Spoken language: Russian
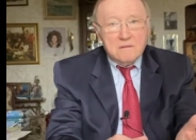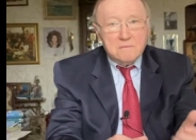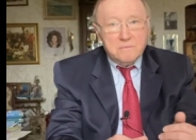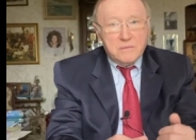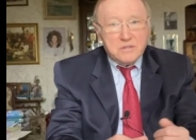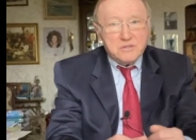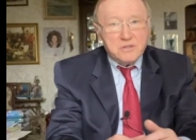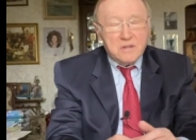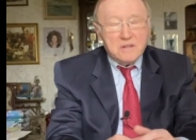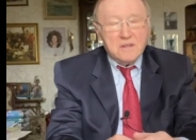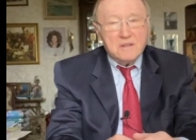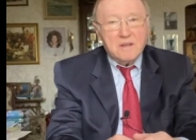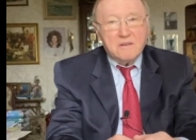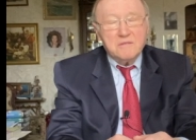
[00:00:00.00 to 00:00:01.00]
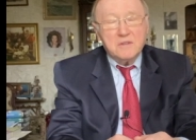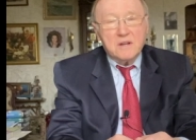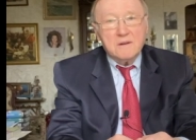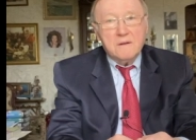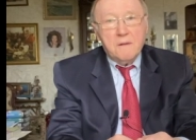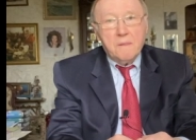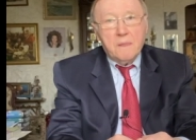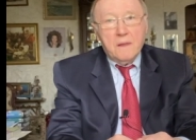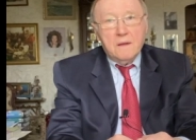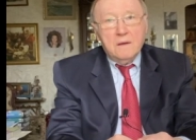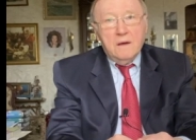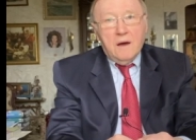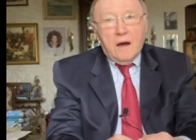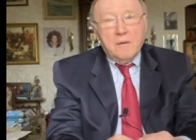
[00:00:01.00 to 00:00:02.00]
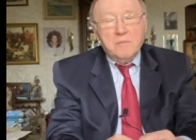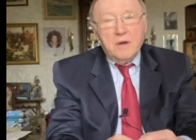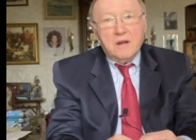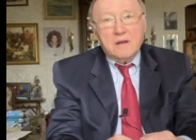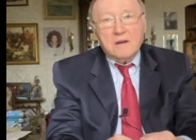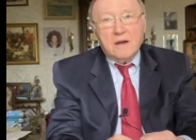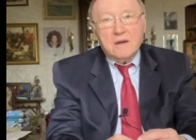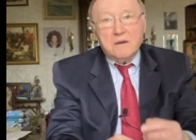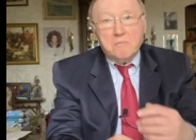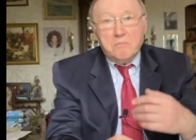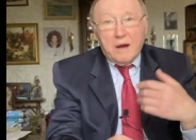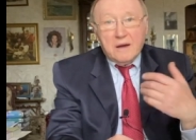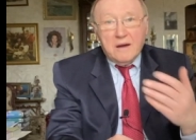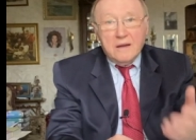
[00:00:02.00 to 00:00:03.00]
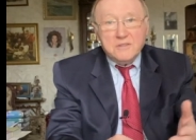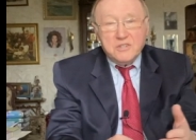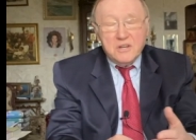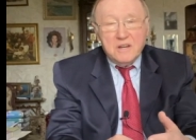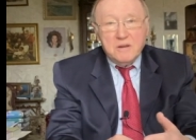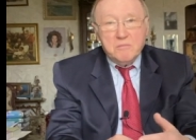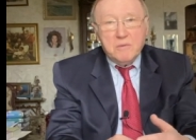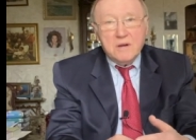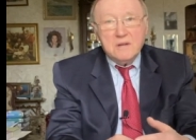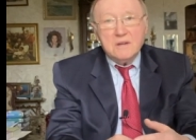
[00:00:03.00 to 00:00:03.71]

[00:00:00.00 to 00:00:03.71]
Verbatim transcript: пишет этот автор, Америка и богаче Рима,